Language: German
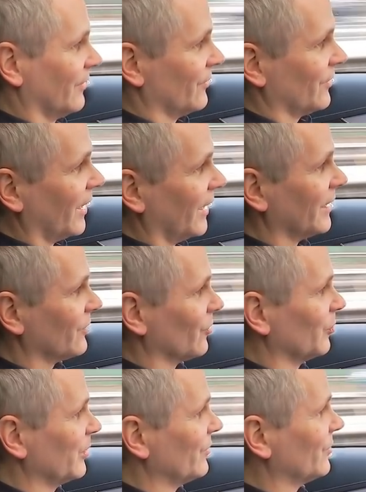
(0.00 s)
Das er
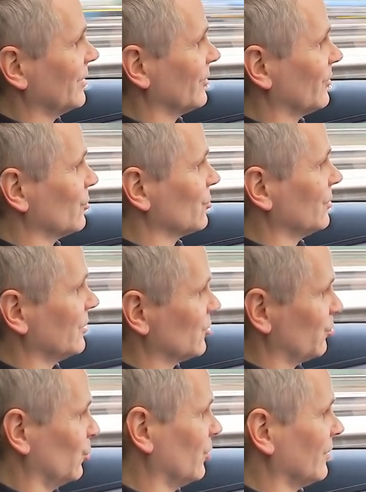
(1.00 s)
eiert so ein bisschen zwischen
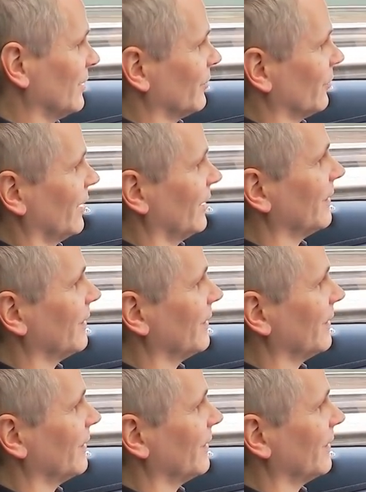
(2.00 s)
den Spuren hin und